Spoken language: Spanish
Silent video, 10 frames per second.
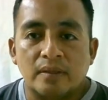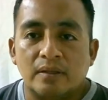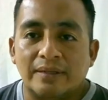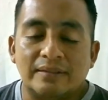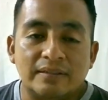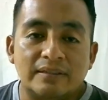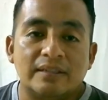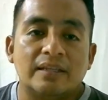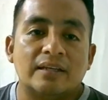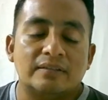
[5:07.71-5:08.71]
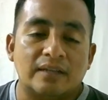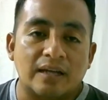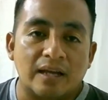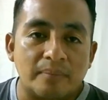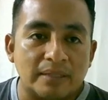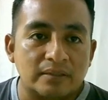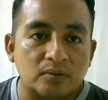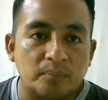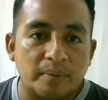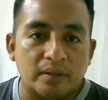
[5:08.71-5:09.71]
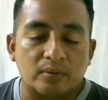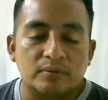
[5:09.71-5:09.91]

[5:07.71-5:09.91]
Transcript: Es decir, tienes que sacar más a tu perro.